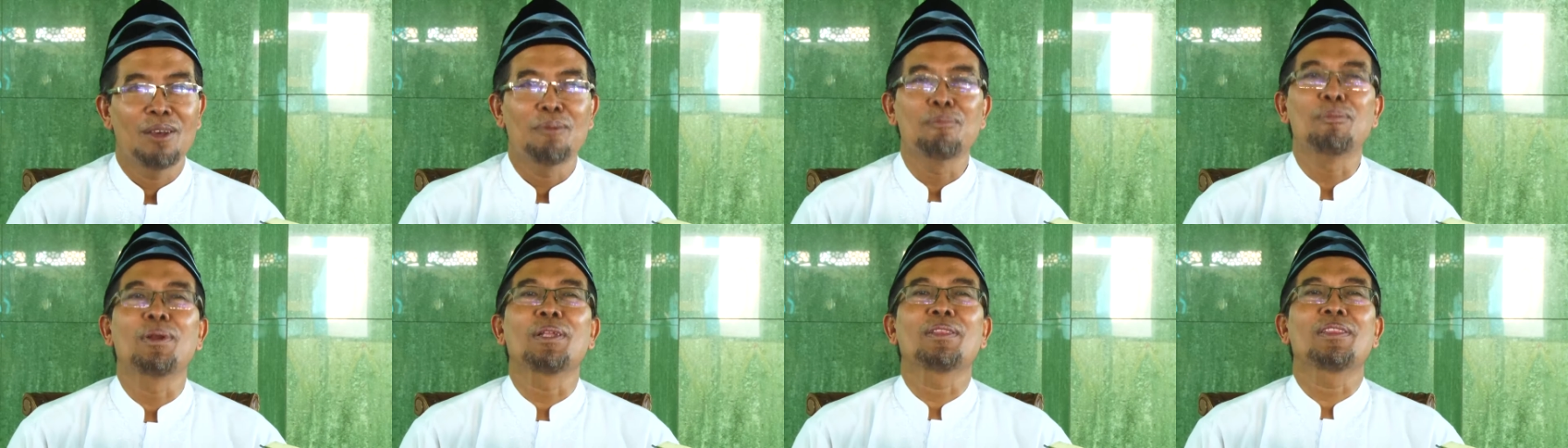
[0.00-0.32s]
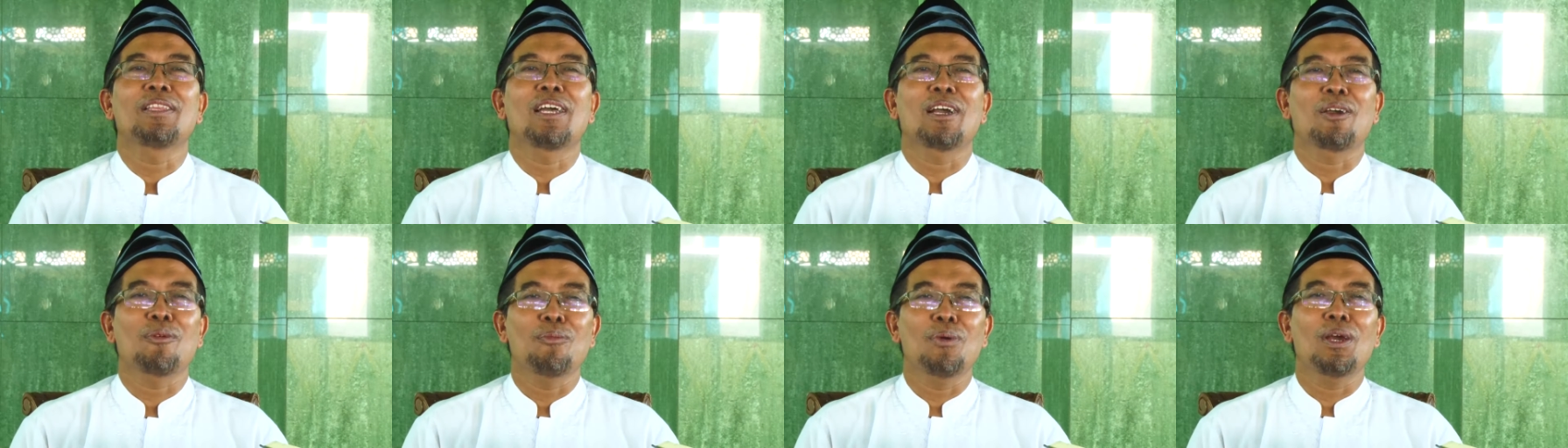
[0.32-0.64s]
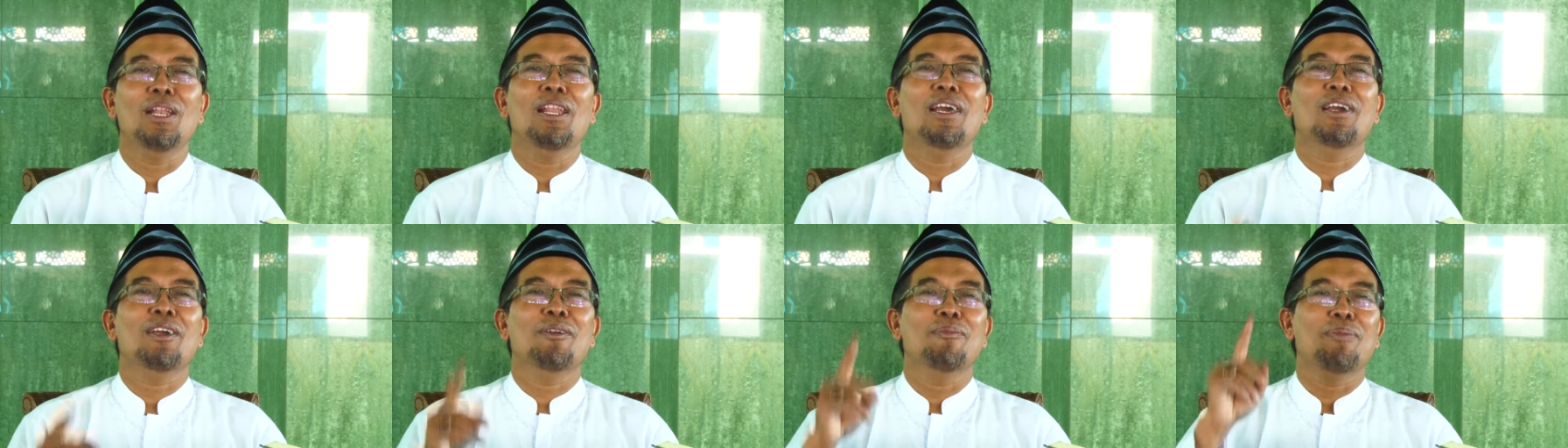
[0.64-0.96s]

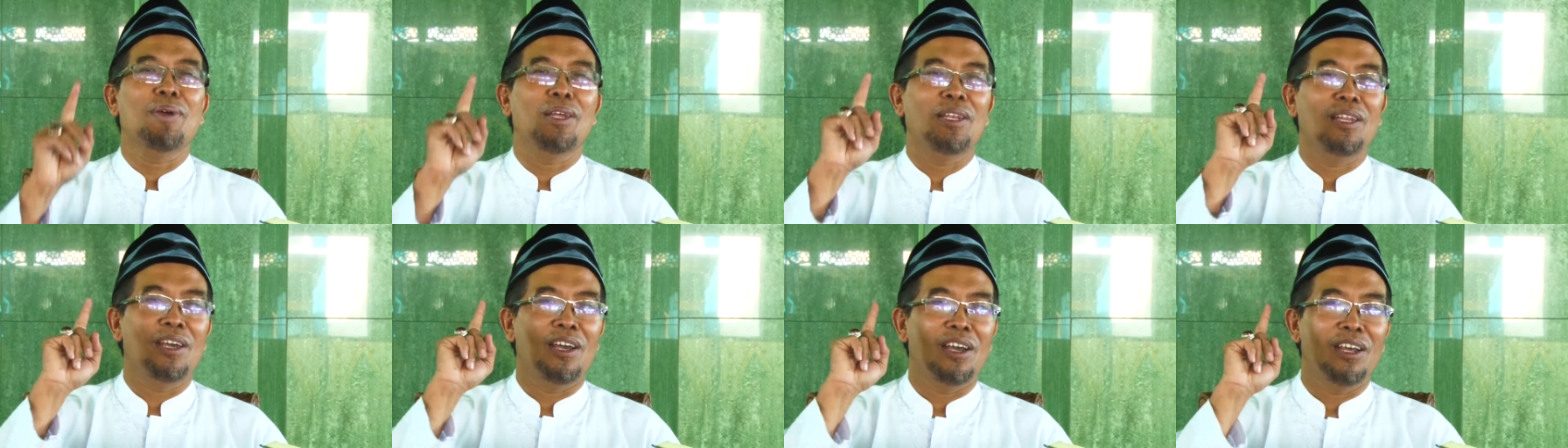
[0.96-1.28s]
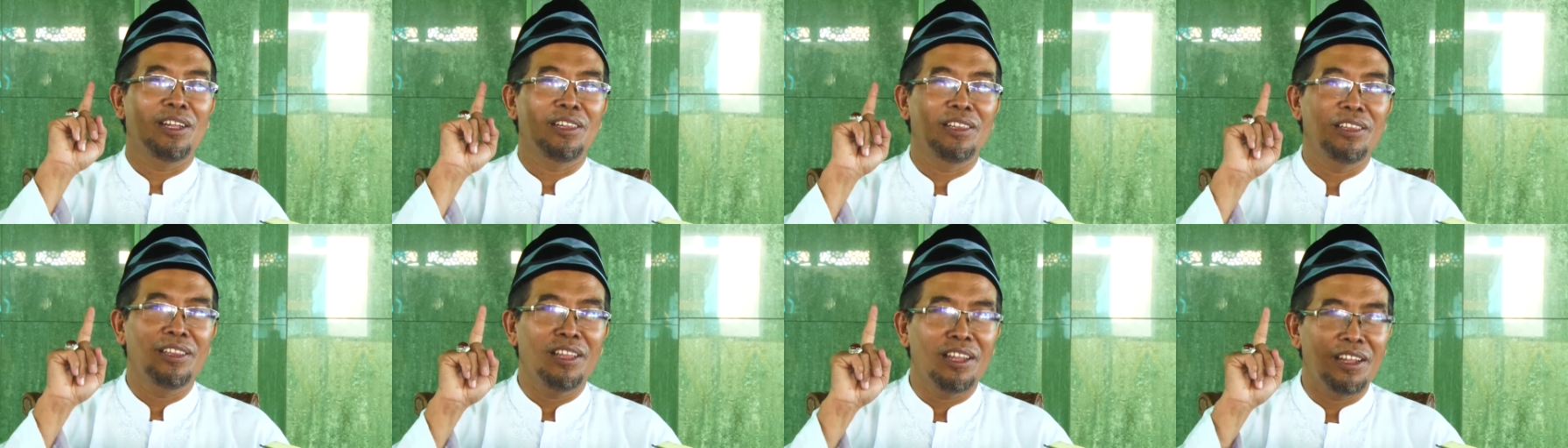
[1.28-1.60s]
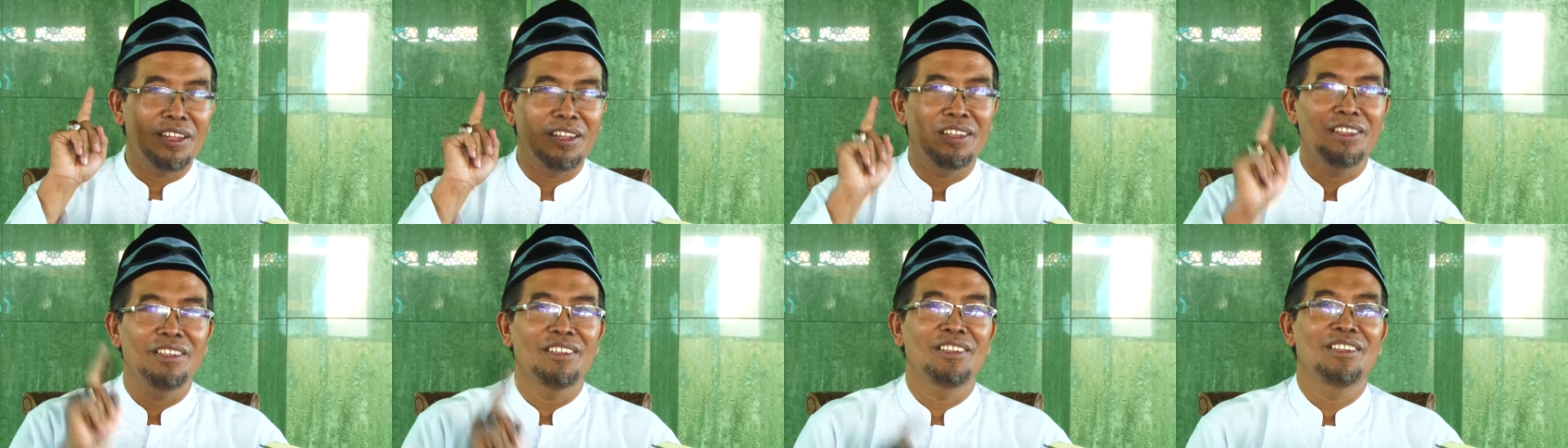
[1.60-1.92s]
Bertakwalah kepada Allah,
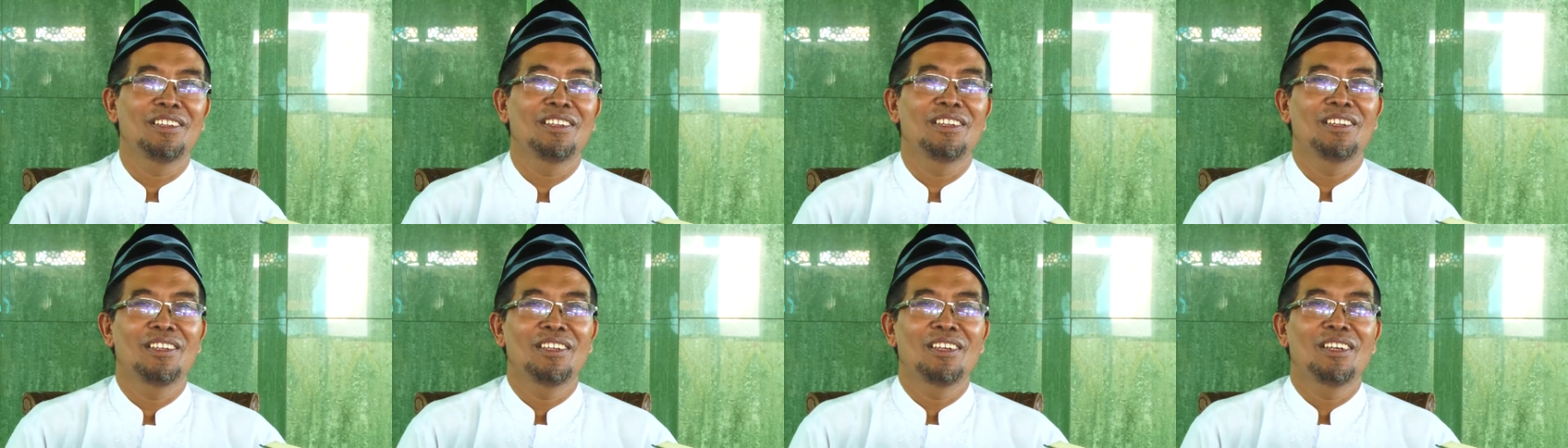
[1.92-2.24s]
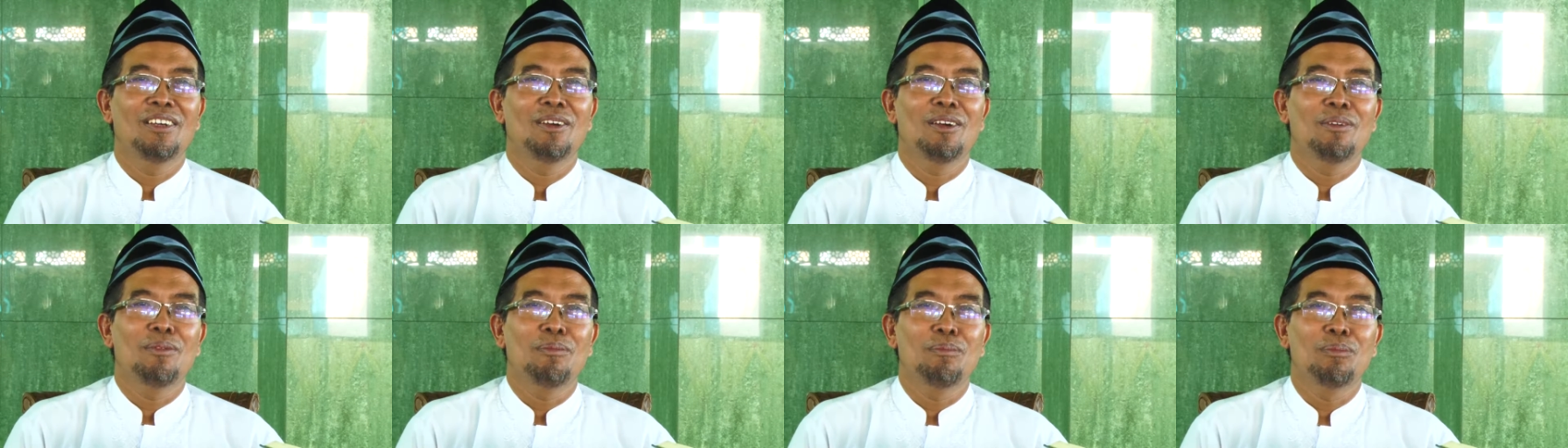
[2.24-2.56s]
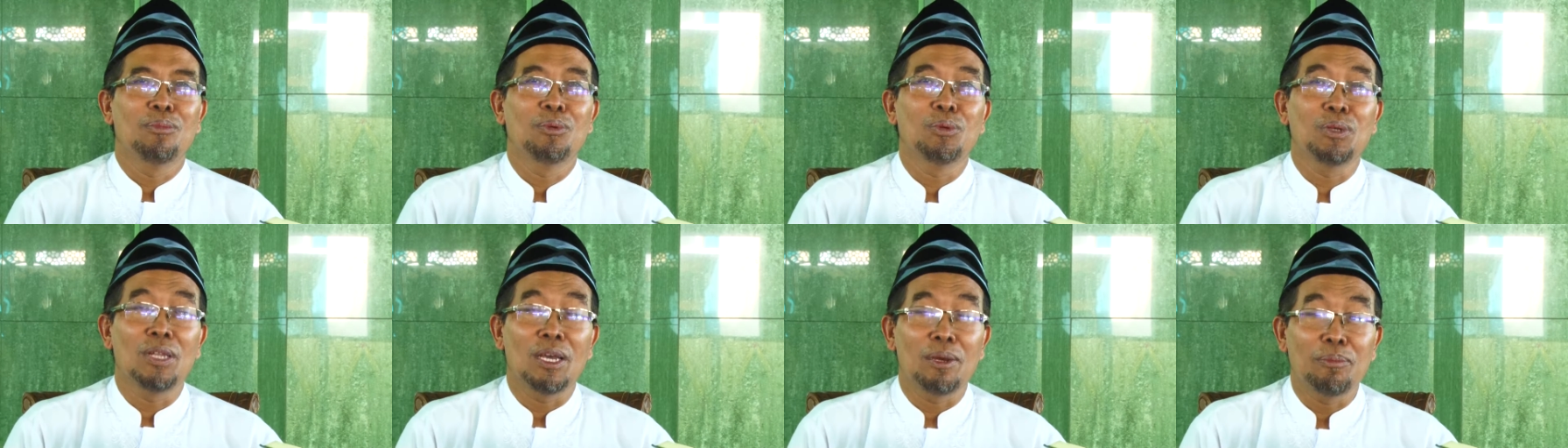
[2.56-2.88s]

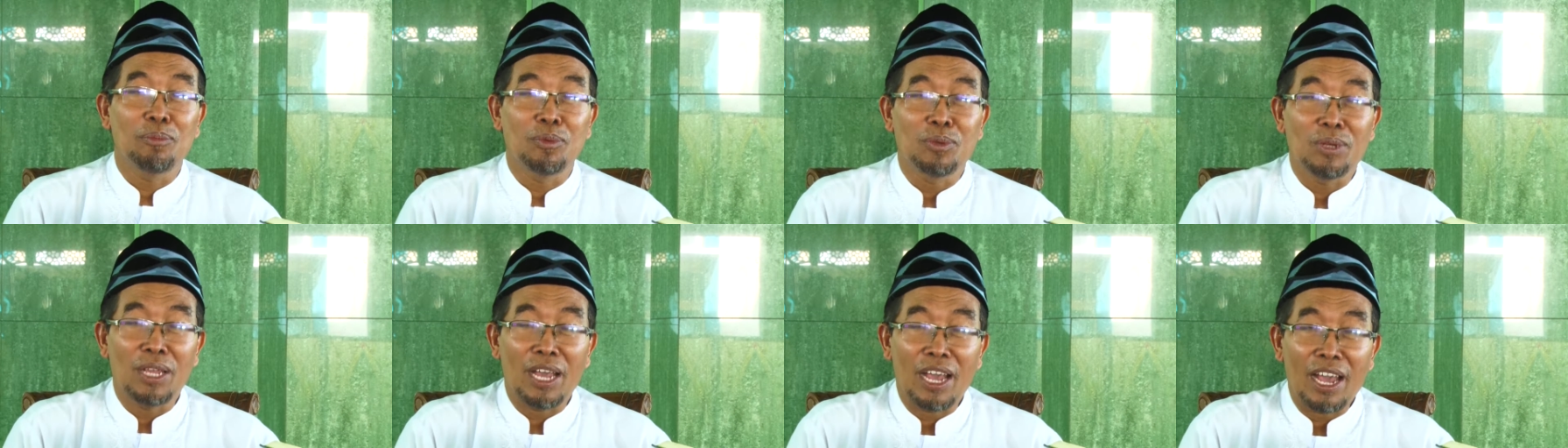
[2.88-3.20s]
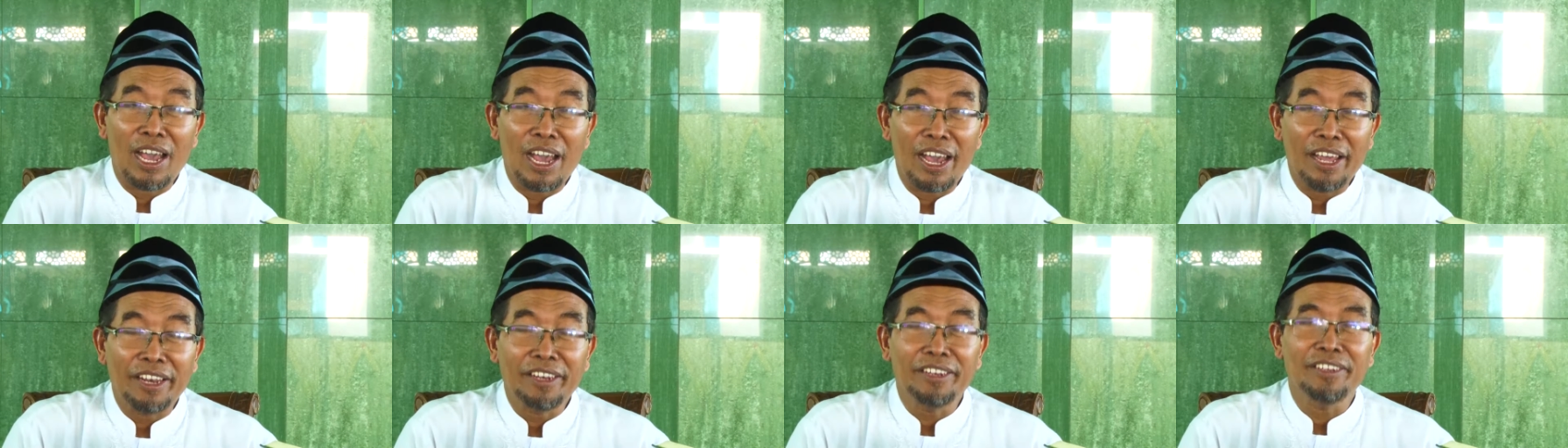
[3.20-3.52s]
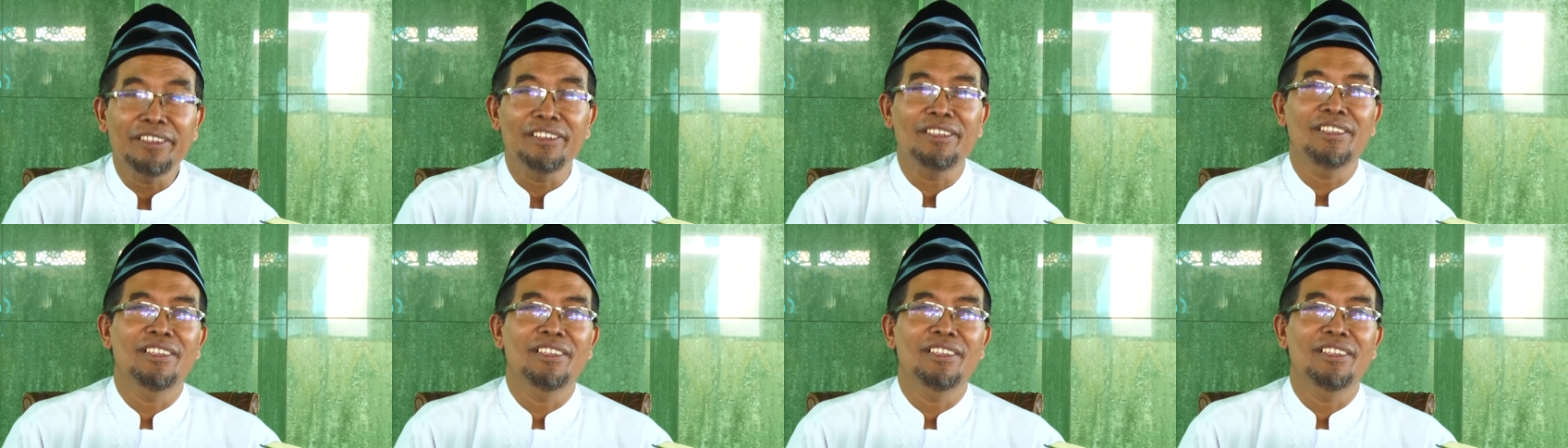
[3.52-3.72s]
mudah-mudahan